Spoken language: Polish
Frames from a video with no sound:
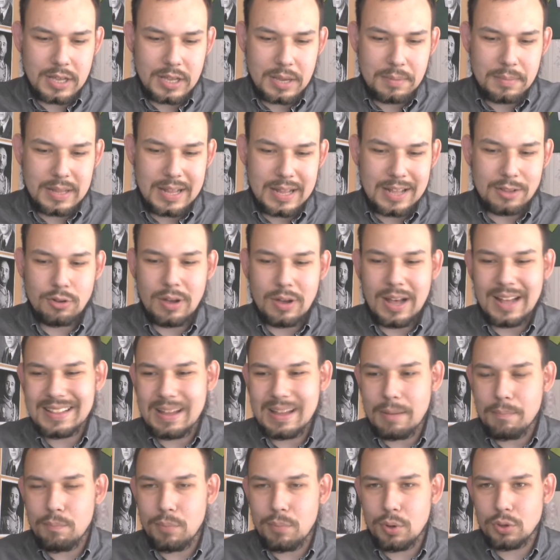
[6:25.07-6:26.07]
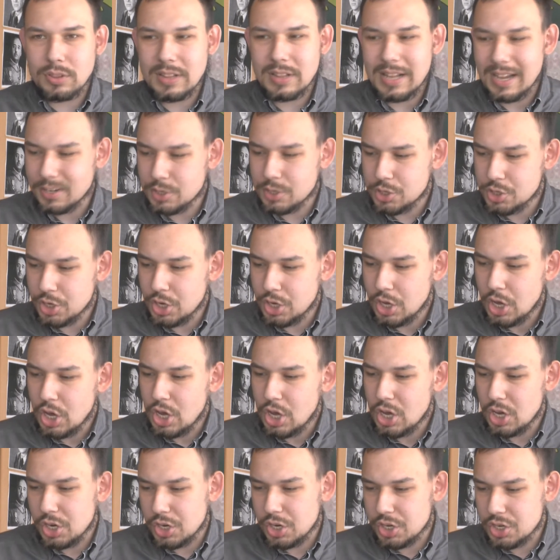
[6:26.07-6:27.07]
dajmy na to Adam Bodnar czy
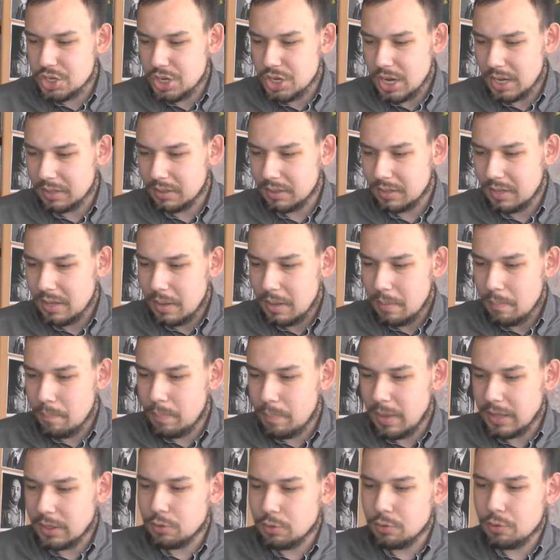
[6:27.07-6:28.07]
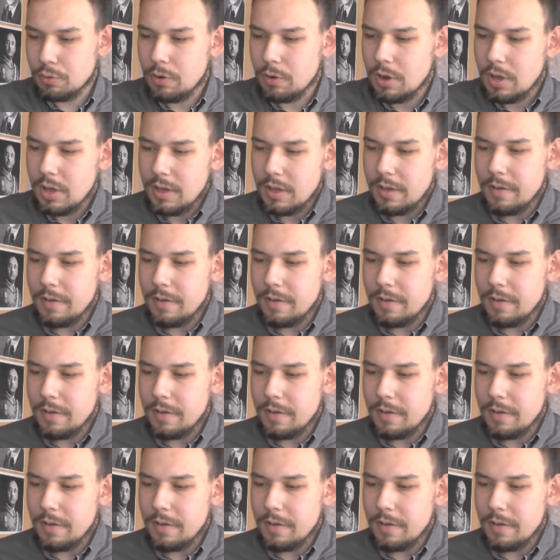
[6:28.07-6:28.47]
Ryszard Petru,